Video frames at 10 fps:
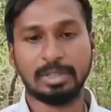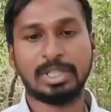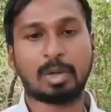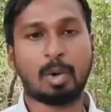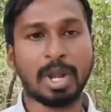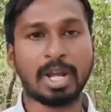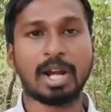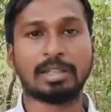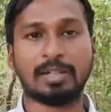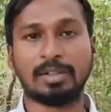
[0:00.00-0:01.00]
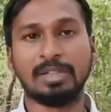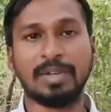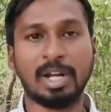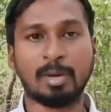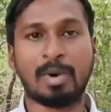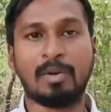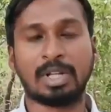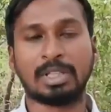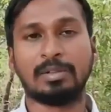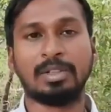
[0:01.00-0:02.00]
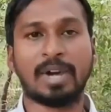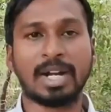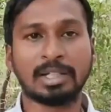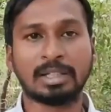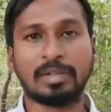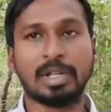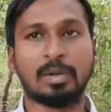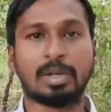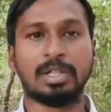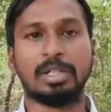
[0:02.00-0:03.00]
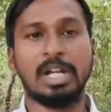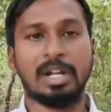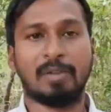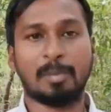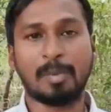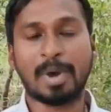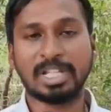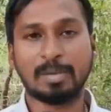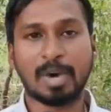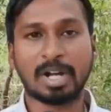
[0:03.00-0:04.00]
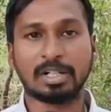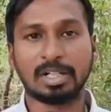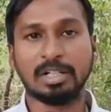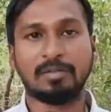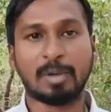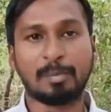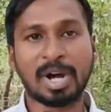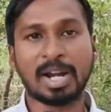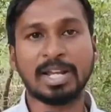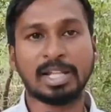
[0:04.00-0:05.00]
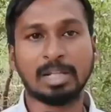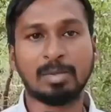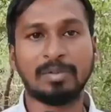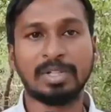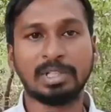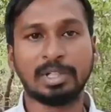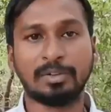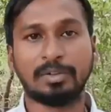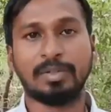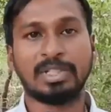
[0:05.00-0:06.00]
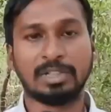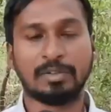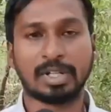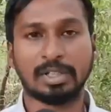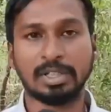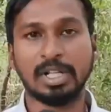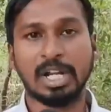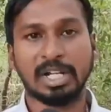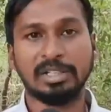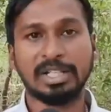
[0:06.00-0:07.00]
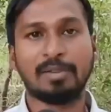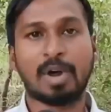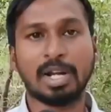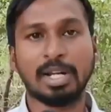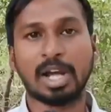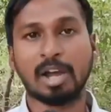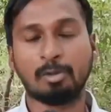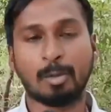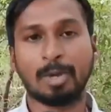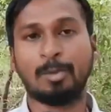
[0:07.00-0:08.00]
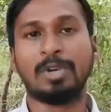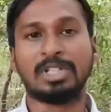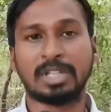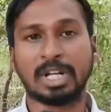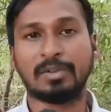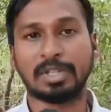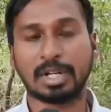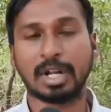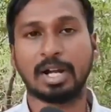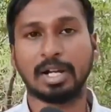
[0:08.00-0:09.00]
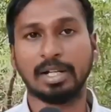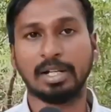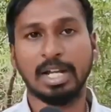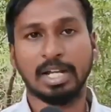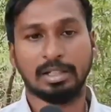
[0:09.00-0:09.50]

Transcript: இது இந்த கோடை காலத்தில் வந்து வேலூர் மாவட்டத்தில் வந்து வழக்கத்தை விட ஒரு வெப்பம் அதிகமாக இருக்குது வெப்ப அலை அதிகமாக வீசிட்டு வீசிட்டு வருது இந்திய வானிலை ஆய்வு மையமும் எச்சரிக்கை விடுத்திருக்காங்க